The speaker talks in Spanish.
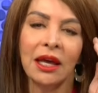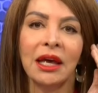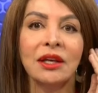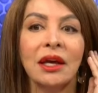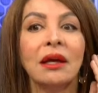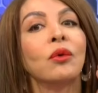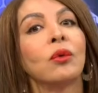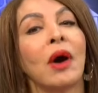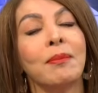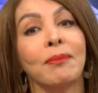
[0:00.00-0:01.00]
eh, eh,
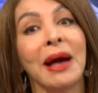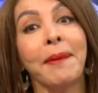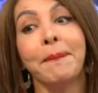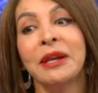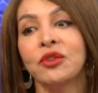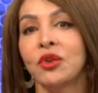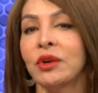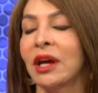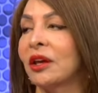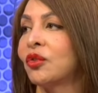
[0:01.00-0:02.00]
o hay más
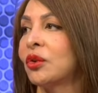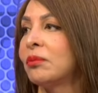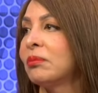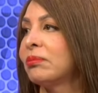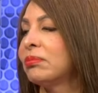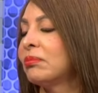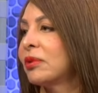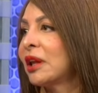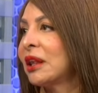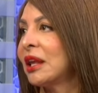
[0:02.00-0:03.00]
personas que son,
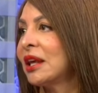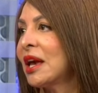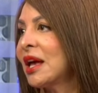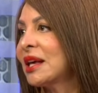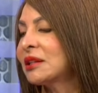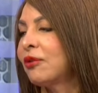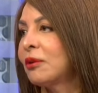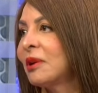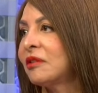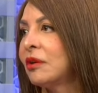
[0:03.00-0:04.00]
que tienen escasa
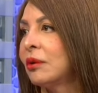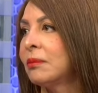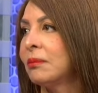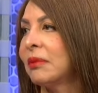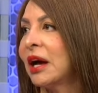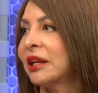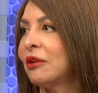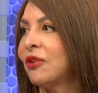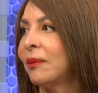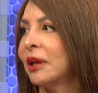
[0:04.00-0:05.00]
formación, más
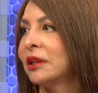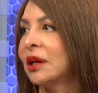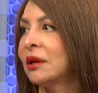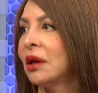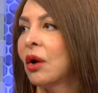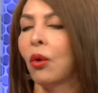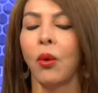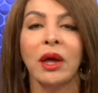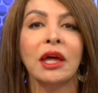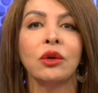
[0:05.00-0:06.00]
analfabetas,
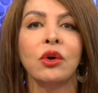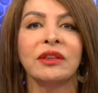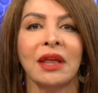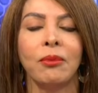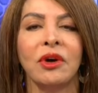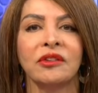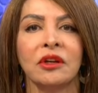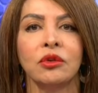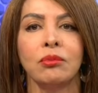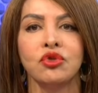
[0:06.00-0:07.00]
o es que nos estamos
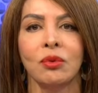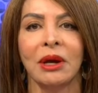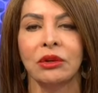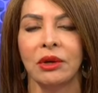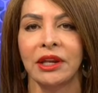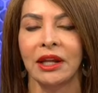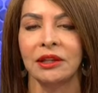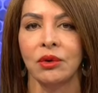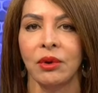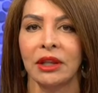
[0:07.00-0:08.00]
haciendo mucho más
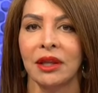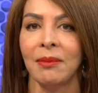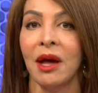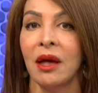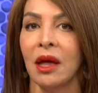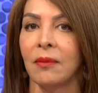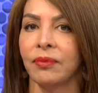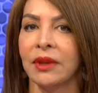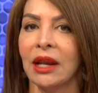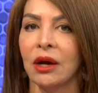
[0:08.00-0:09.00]
tolerantes con el tema
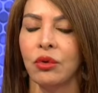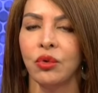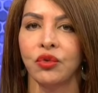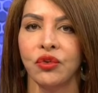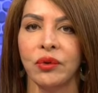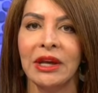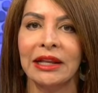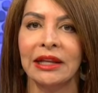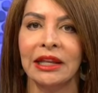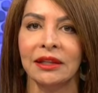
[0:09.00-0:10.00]
de la corrupción y
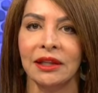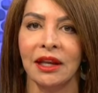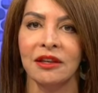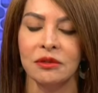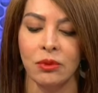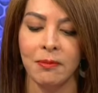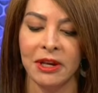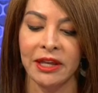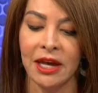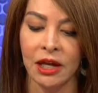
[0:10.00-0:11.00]
el clientelismo. Y
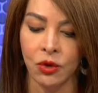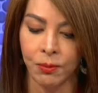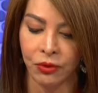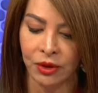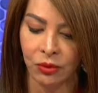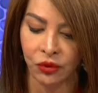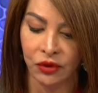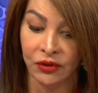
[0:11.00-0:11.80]
para allá no podemos.